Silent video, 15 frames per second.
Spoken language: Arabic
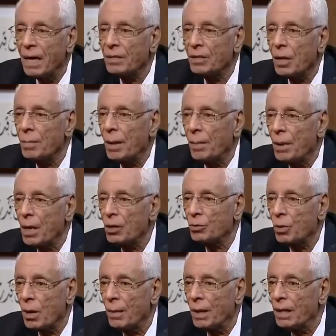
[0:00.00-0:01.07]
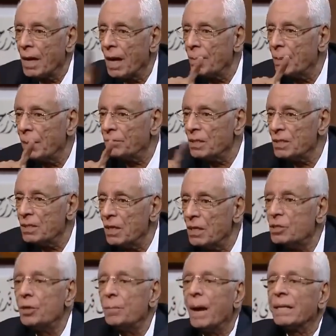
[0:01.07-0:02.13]
ثلاث اربع مرات ورا بعض لا ما
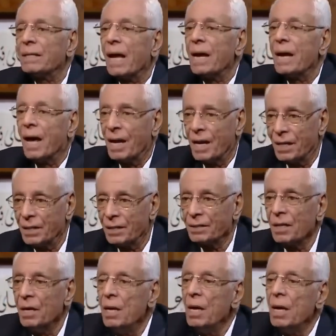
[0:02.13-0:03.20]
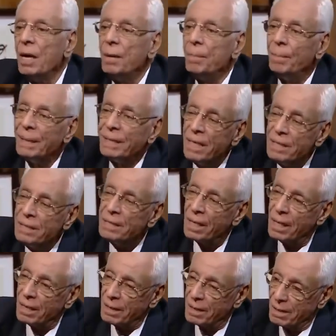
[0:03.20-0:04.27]
بتنزلش يبقى هتعلق على كده
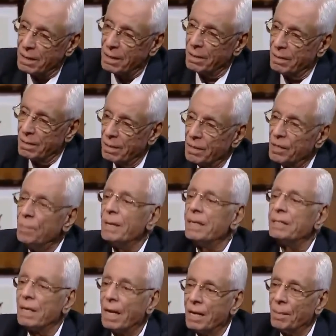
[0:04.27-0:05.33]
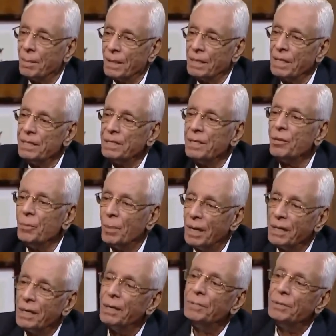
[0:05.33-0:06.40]
بتنزل يبقى يستنى اما تنزل
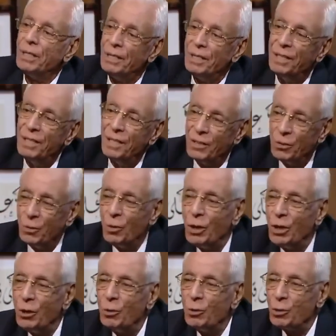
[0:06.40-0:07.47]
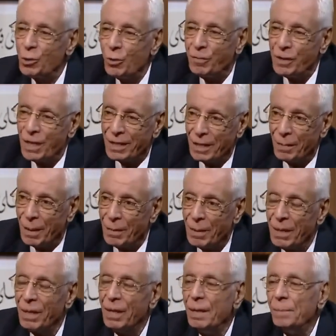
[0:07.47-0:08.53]
وبعدين نبتدي نقول انه شوفي يا تمام
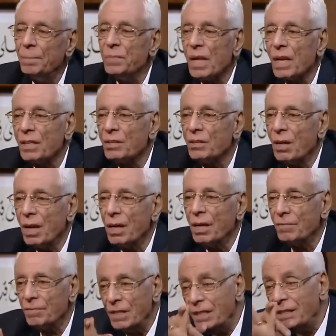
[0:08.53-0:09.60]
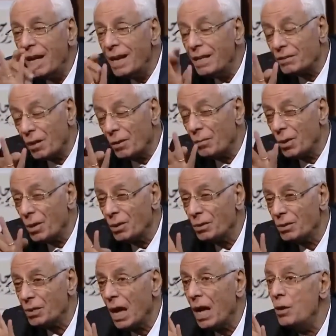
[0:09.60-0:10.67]
الض... في ثلاث امراض
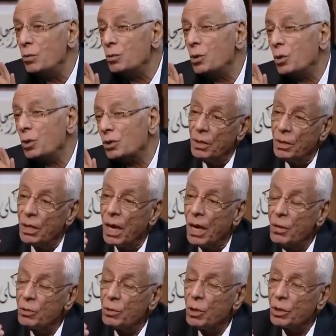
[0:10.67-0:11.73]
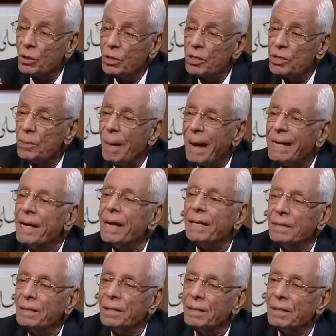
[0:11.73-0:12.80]
يعلوا سرعه يخلوا سرعه الترسيب عاليه
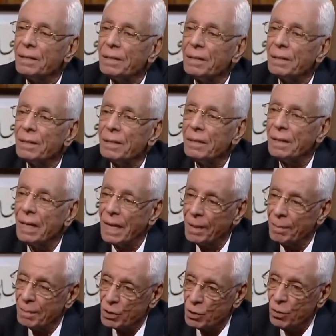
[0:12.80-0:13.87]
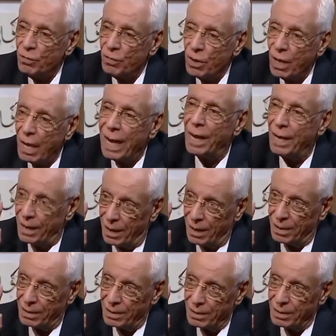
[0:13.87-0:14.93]
جدا يعني لما اشوفها اقلق
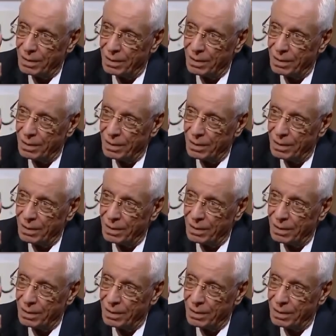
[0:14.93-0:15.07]
أه،